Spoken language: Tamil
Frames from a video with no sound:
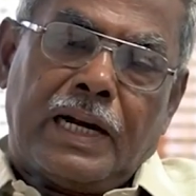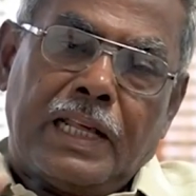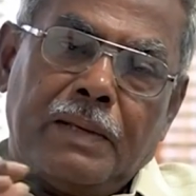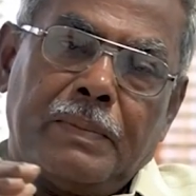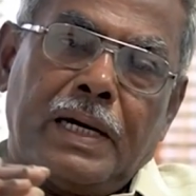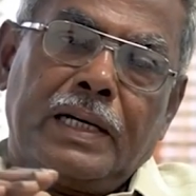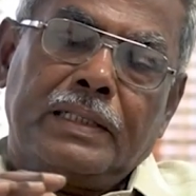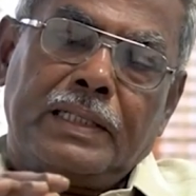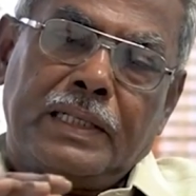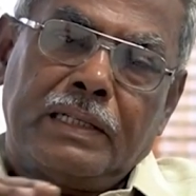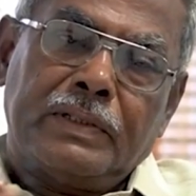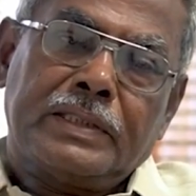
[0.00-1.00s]
அநேகமாக
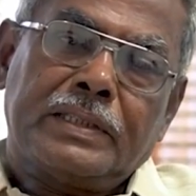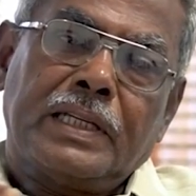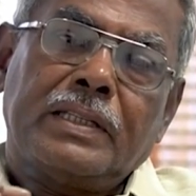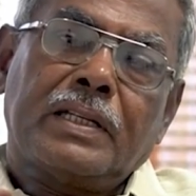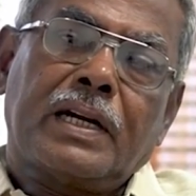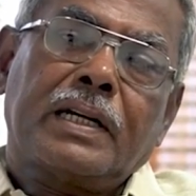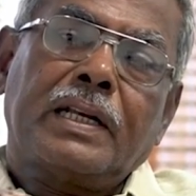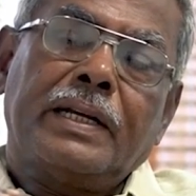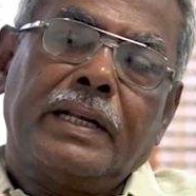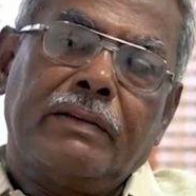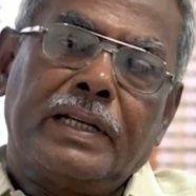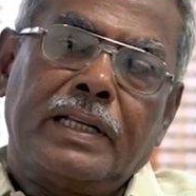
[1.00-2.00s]
இந்த இருபத்தைந்து நாட்கள்
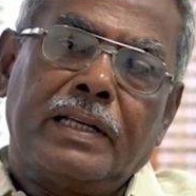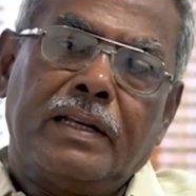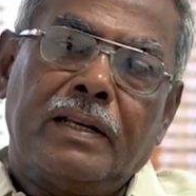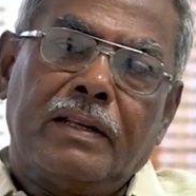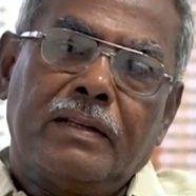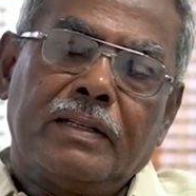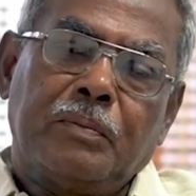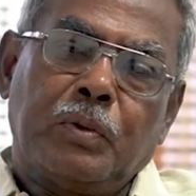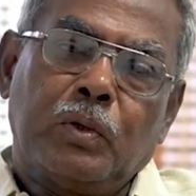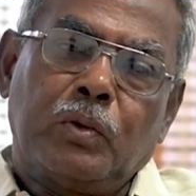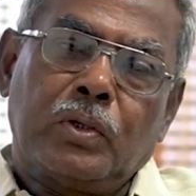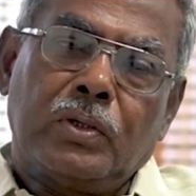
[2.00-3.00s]
இடைவெளியில்
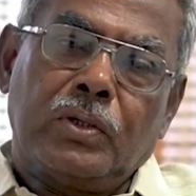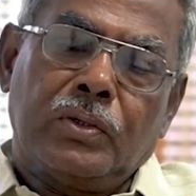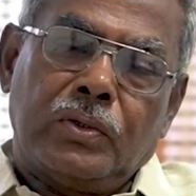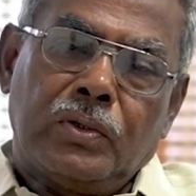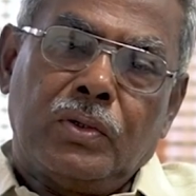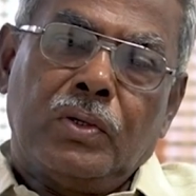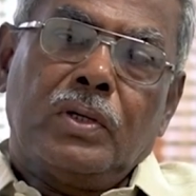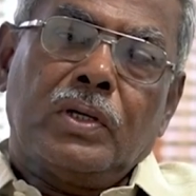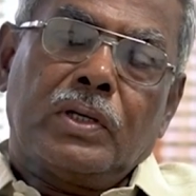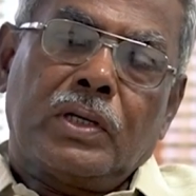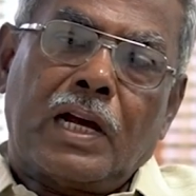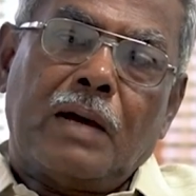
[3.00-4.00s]
இப்படி ஒரு
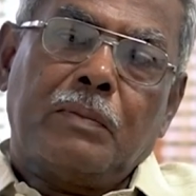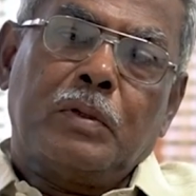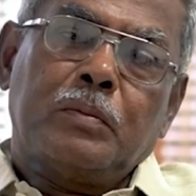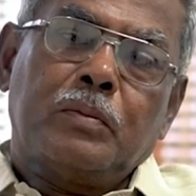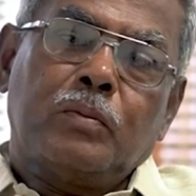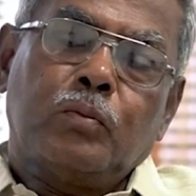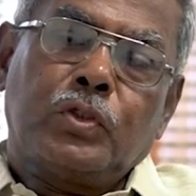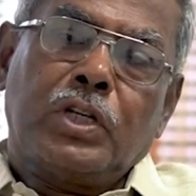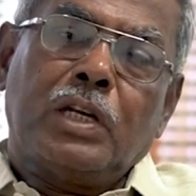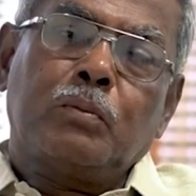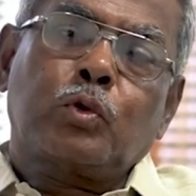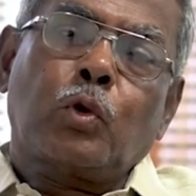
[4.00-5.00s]
கிராமம் முற்றிலும்